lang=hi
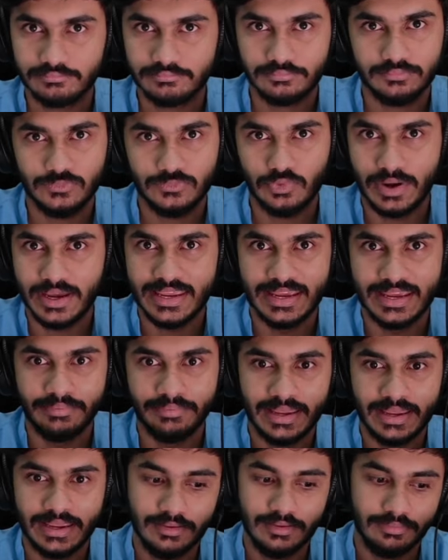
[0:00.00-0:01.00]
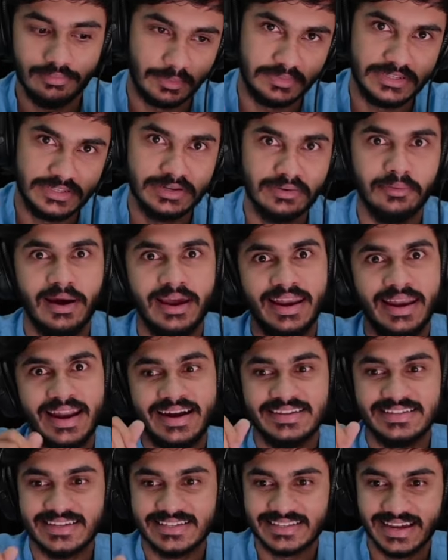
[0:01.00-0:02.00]
वही है भाई पबजी मोबाइल लाइट
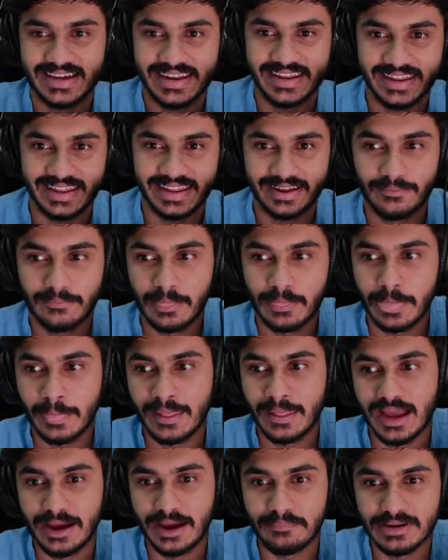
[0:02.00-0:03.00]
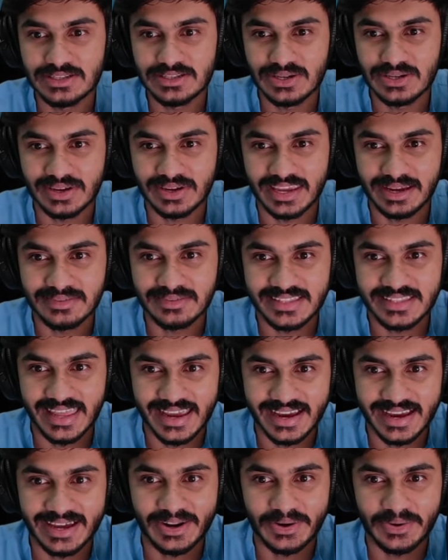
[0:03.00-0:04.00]
जैसा नहीं है अभी जो गेम
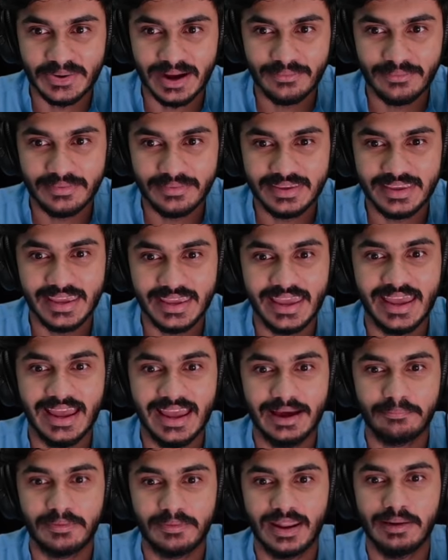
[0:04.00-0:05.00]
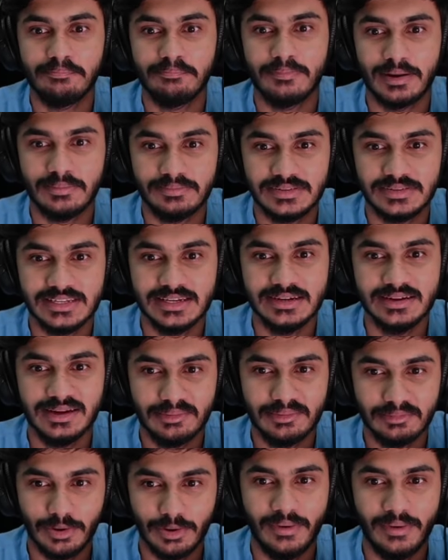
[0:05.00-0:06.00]
देख रहे हो आप ये है अपना पबजी
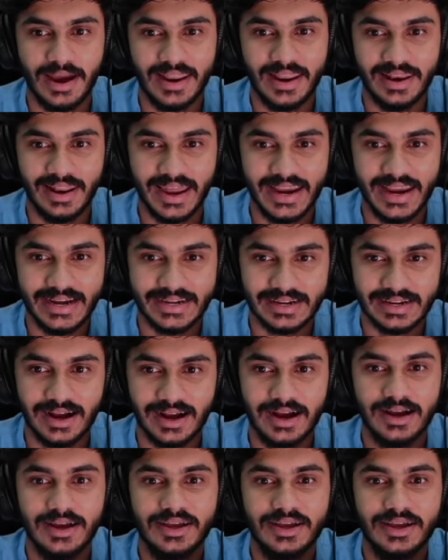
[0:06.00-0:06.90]
मोबाइल लाइट का